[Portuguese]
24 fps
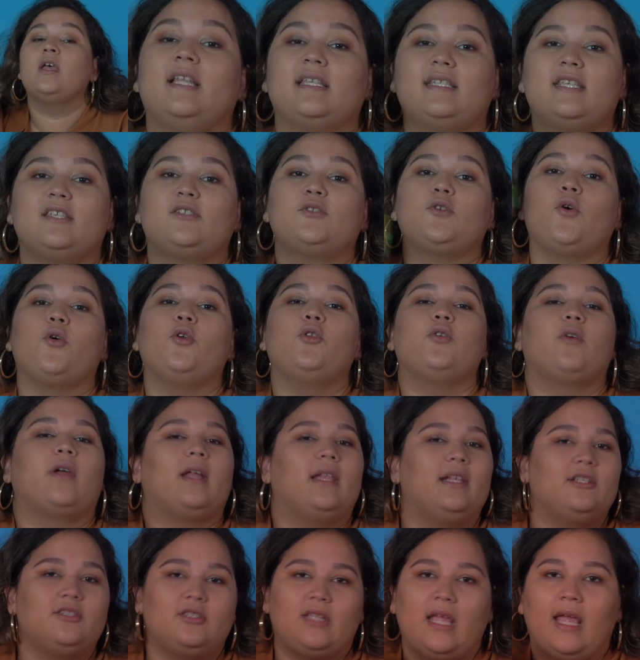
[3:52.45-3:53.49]
esse sonho que
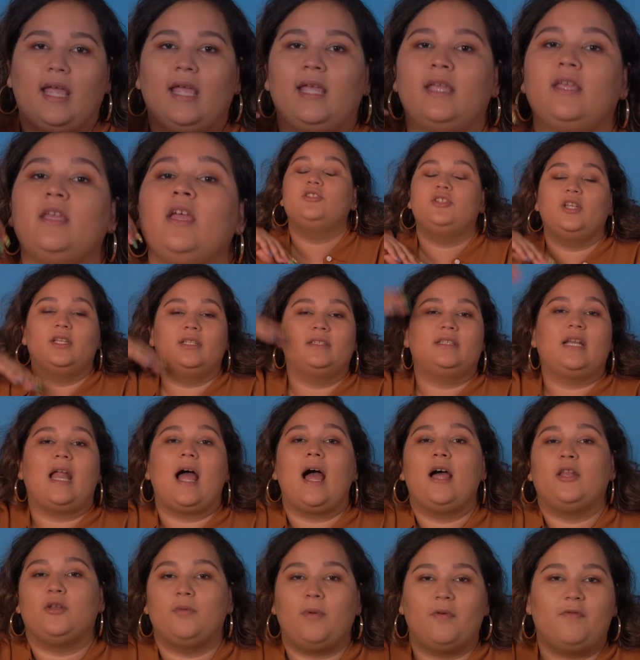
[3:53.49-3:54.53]
eles têm de
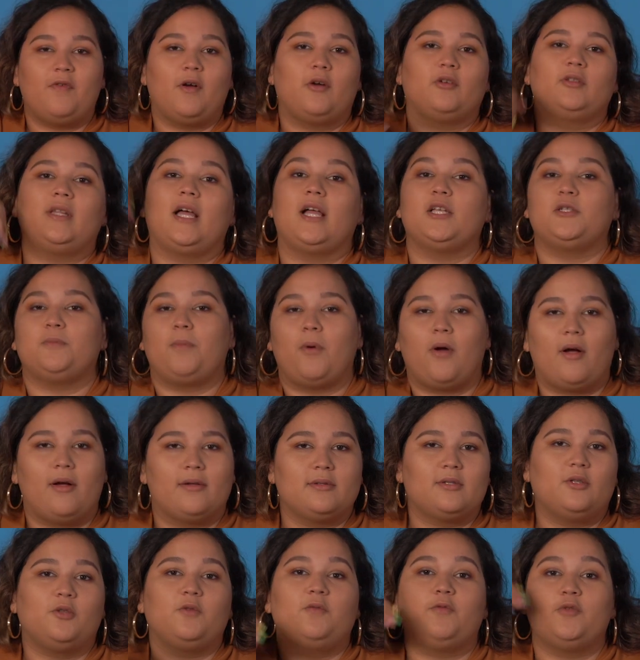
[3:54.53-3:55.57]
entrar numa faculdade por
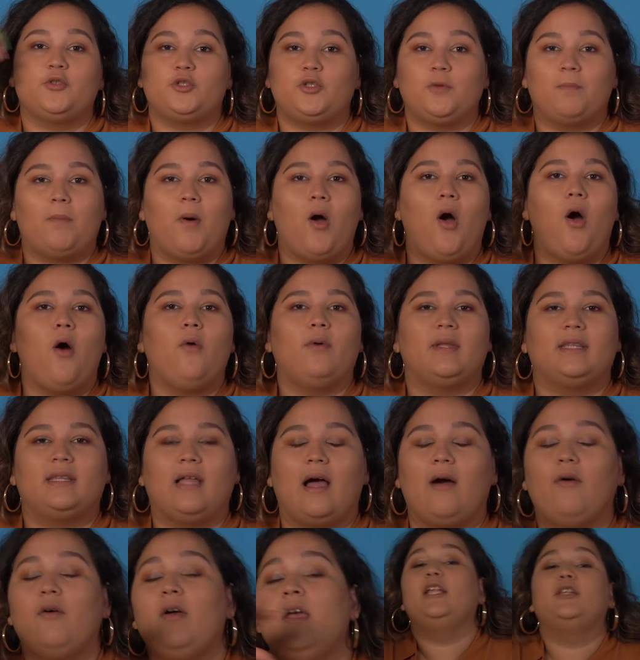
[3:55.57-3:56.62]
causa do futebol e tal,